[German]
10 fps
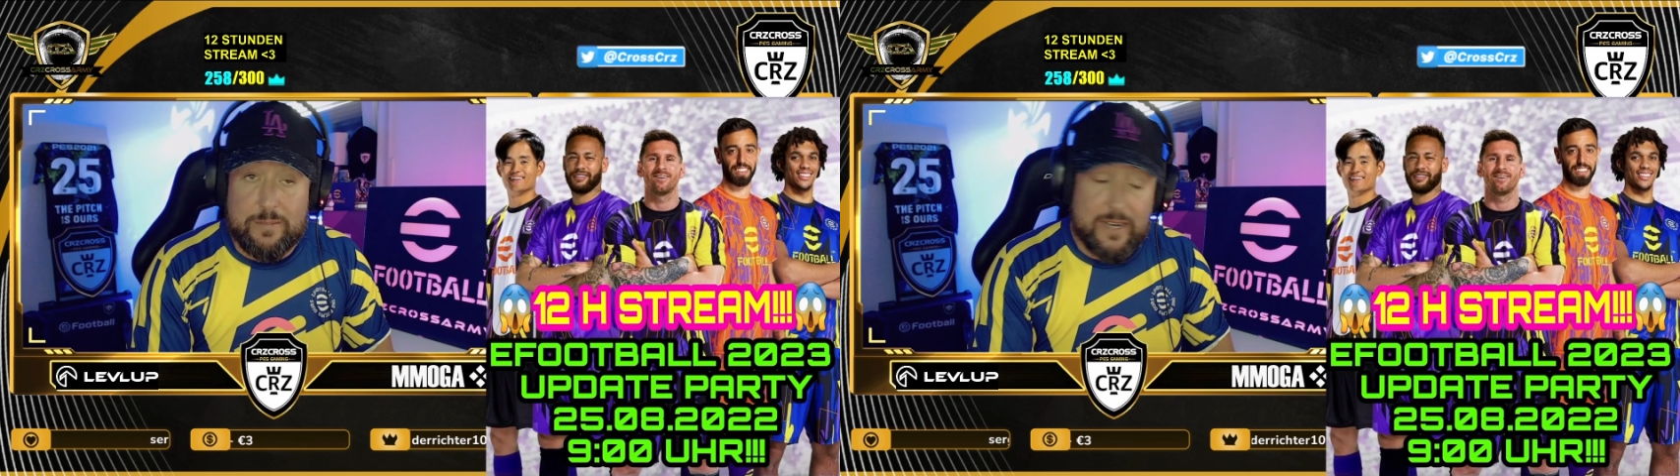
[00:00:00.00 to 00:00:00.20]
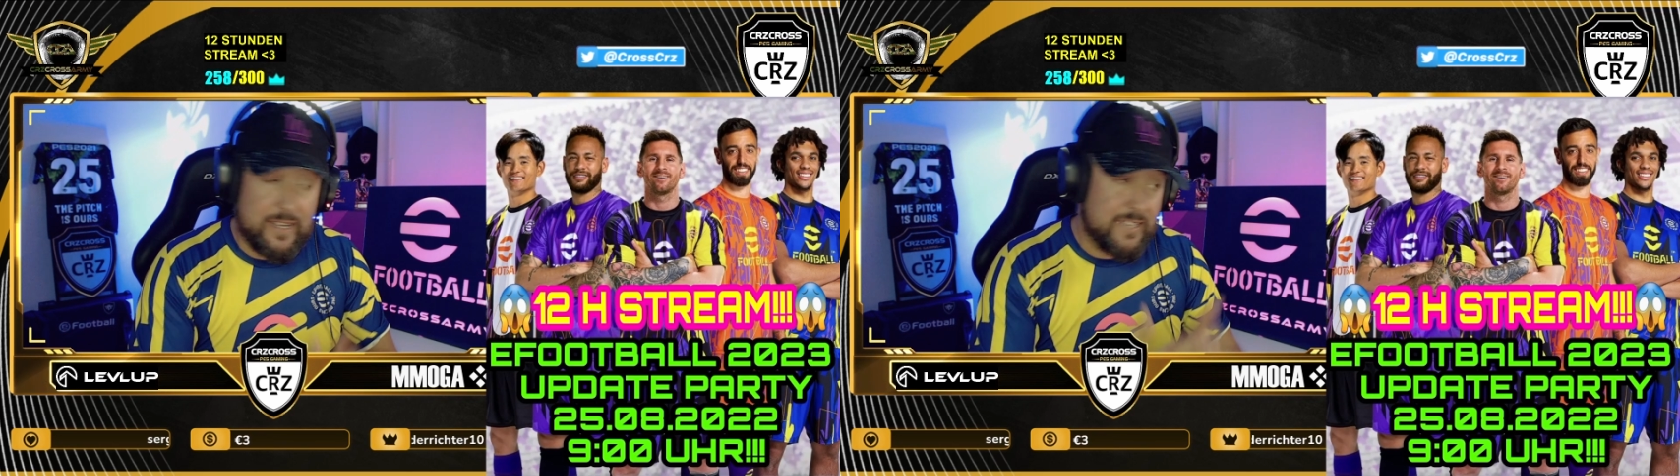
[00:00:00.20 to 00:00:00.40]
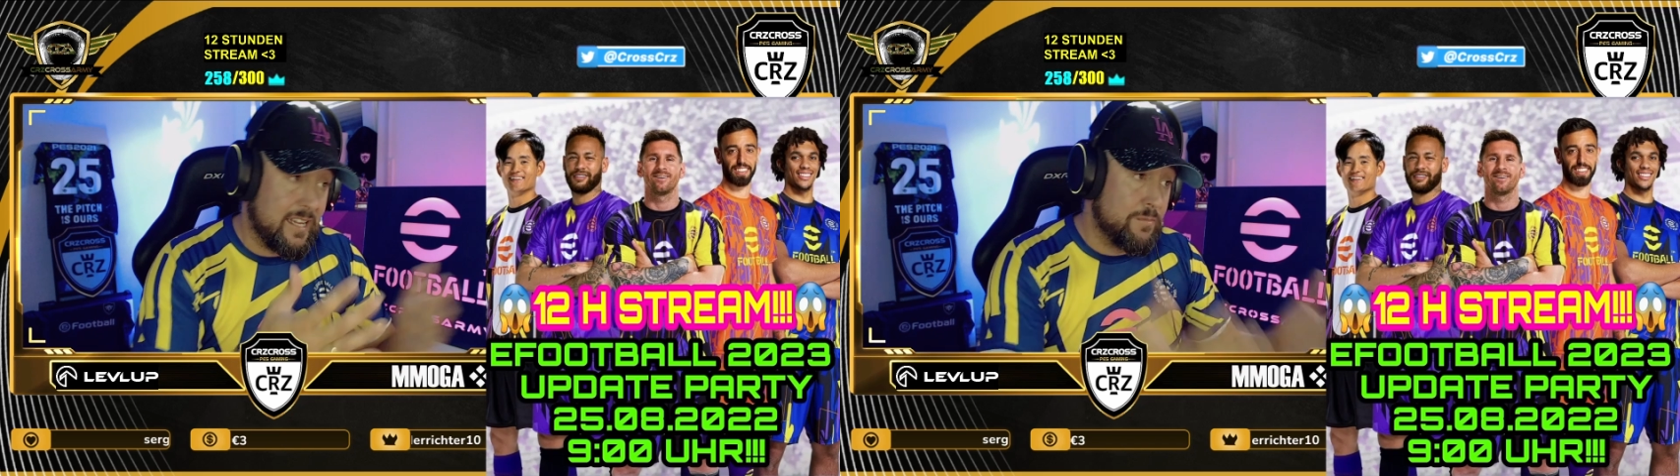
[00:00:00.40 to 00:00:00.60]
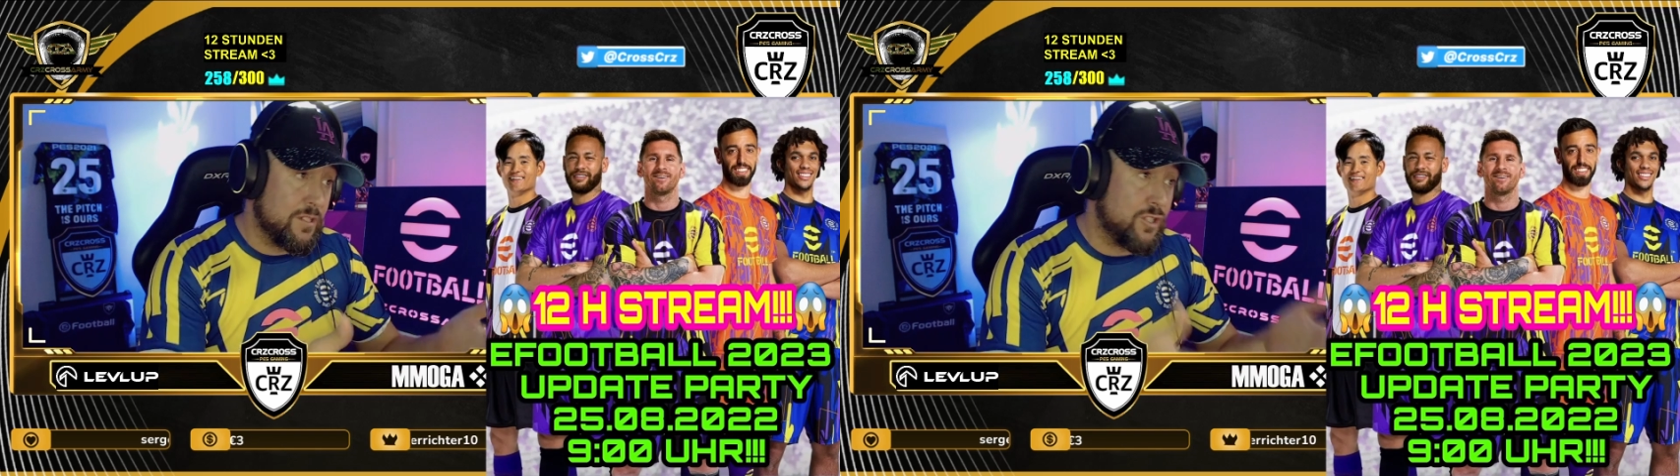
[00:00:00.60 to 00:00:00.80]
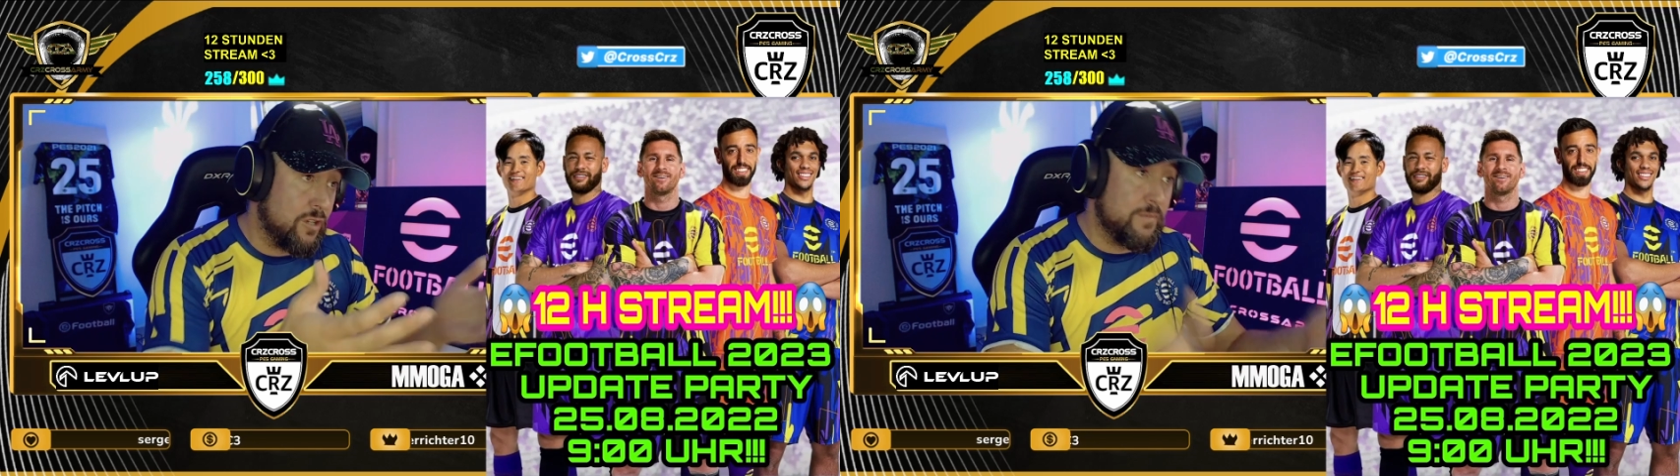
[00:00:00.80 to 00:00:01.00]
Ich meine, jetzt haben
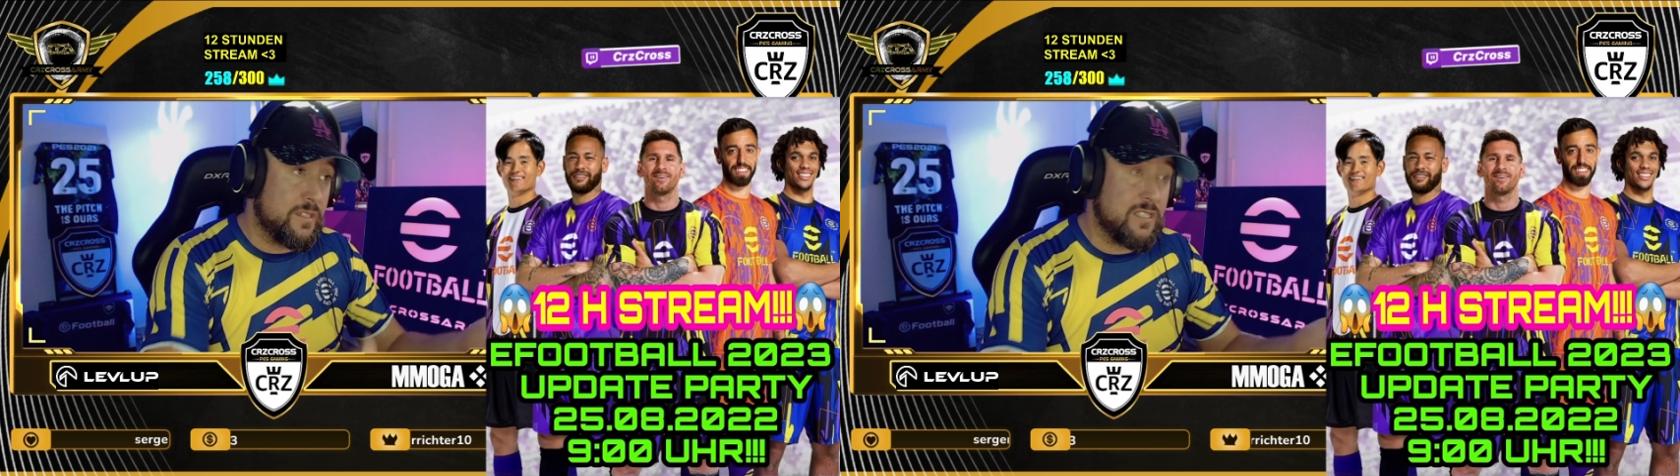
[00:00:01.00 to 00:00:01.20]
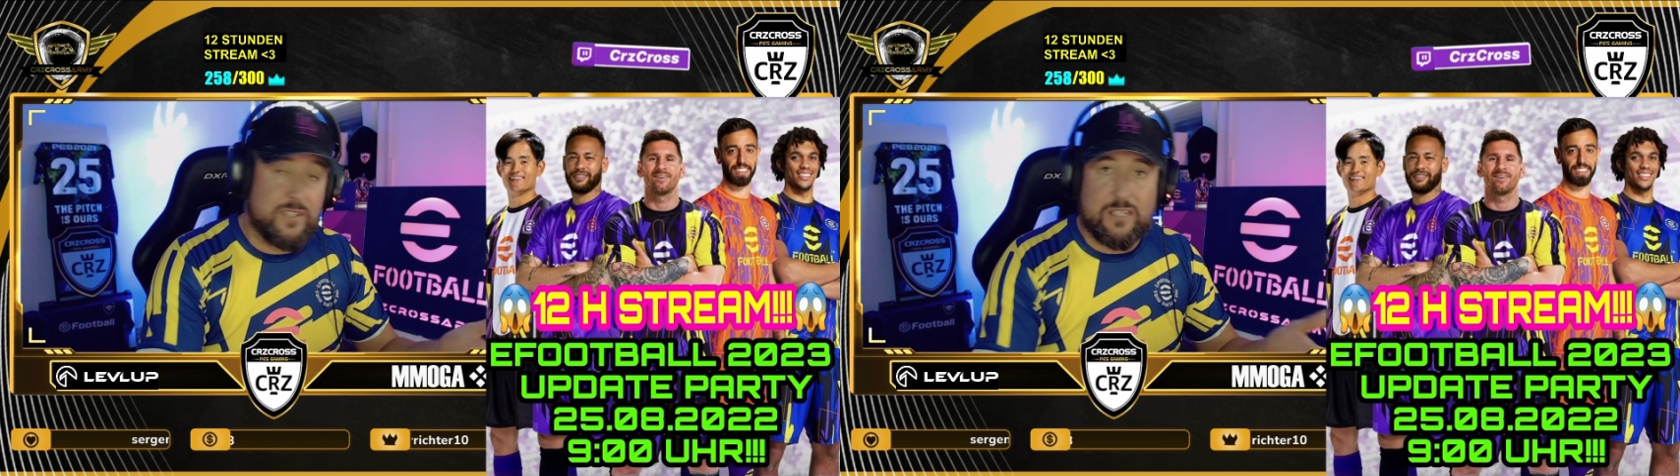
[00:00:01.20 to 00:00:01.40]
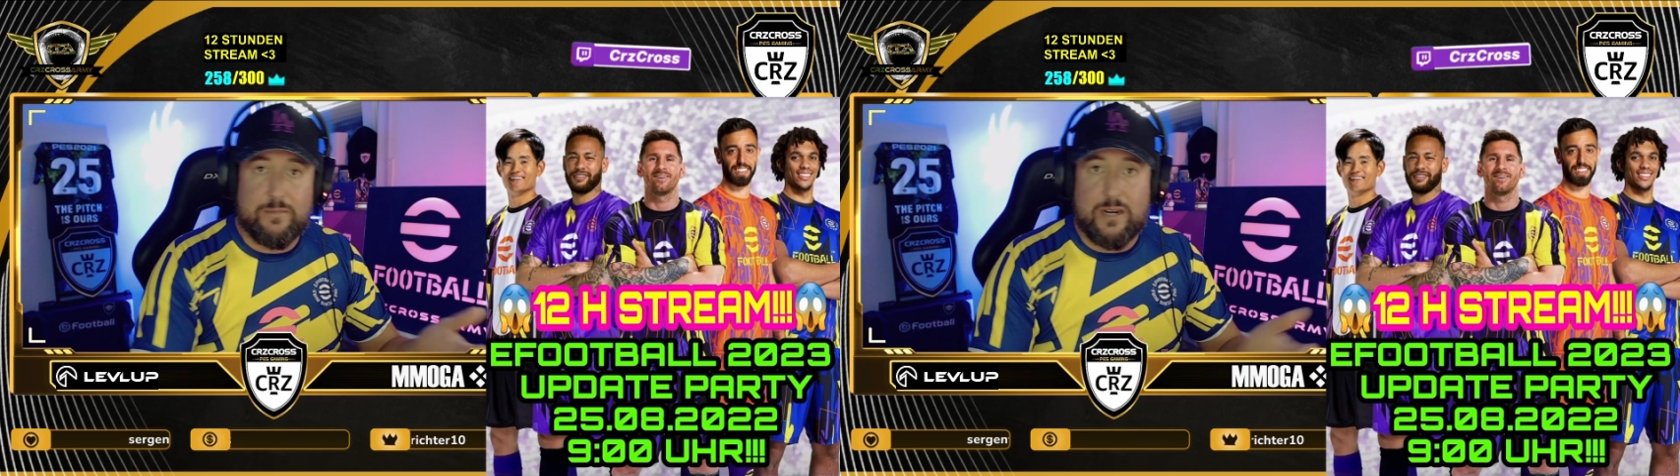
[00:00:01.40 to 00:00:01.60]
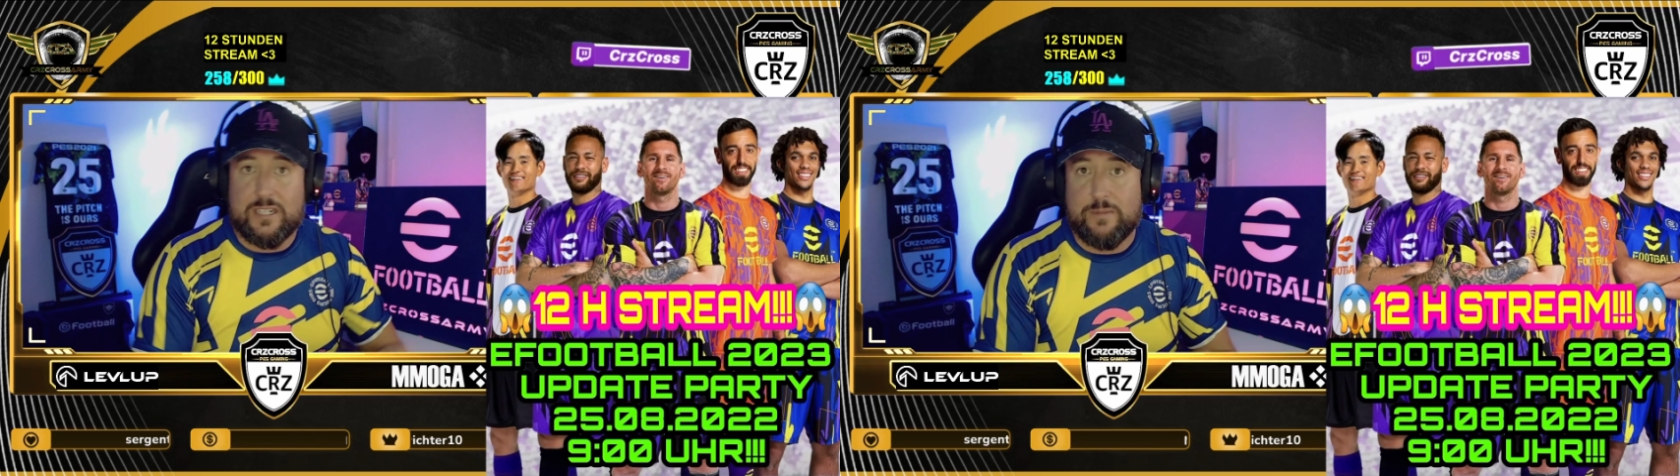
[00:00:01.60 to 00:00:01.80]
sie schon ein bisschen was gemacht,